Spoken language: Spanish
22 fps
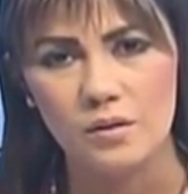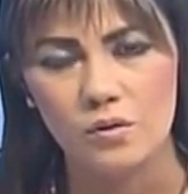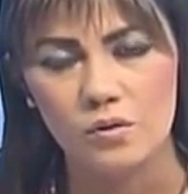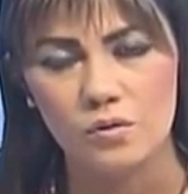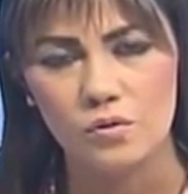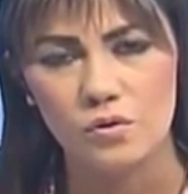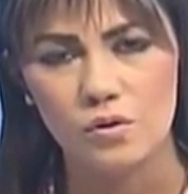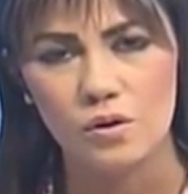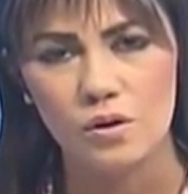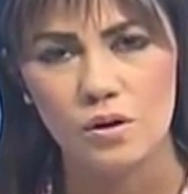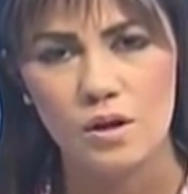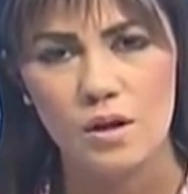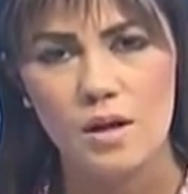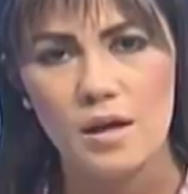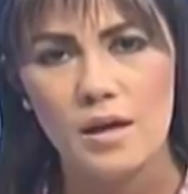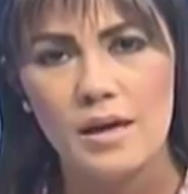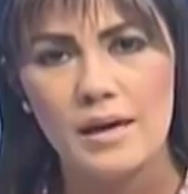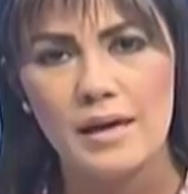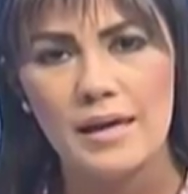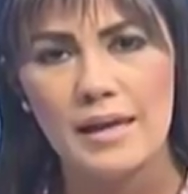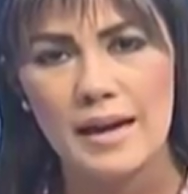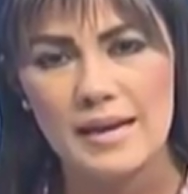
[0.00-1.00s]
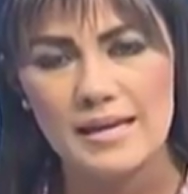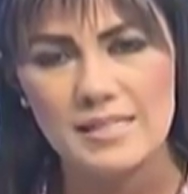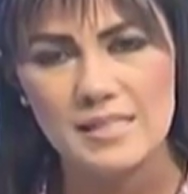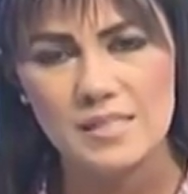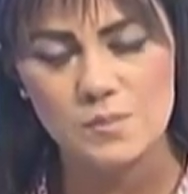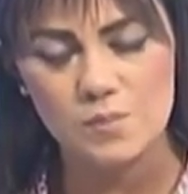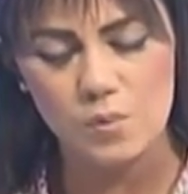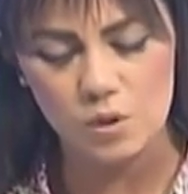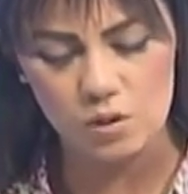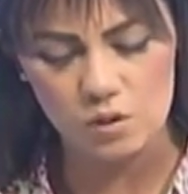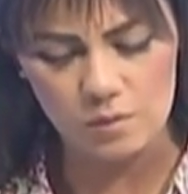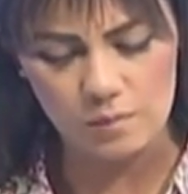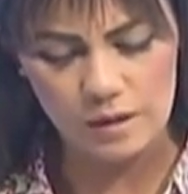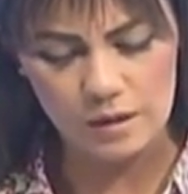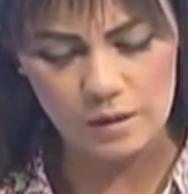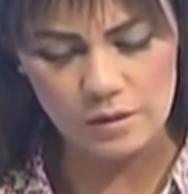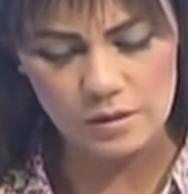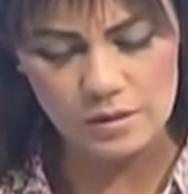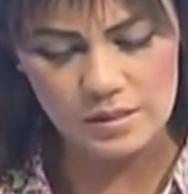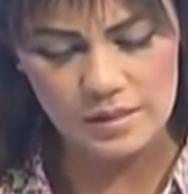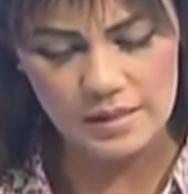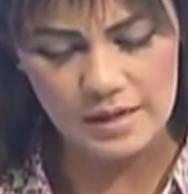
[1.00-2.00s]
Doctor, gracias por tomar
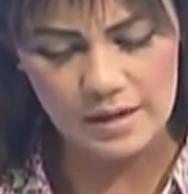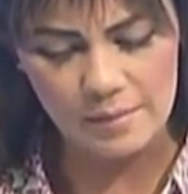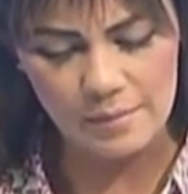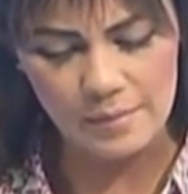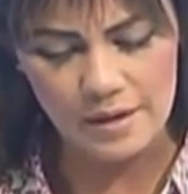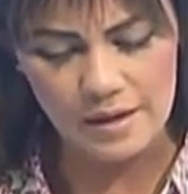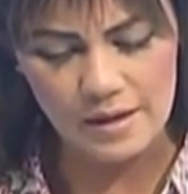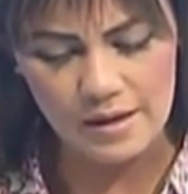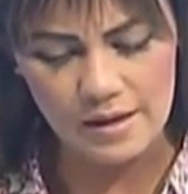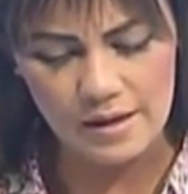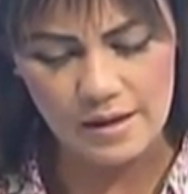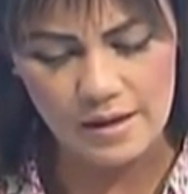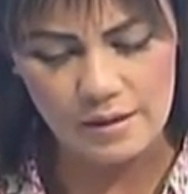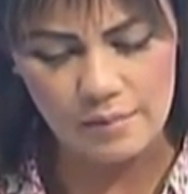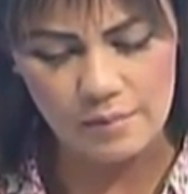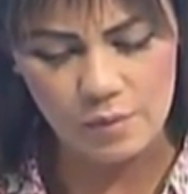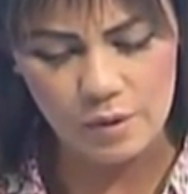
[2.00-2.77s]
nuestra llamada.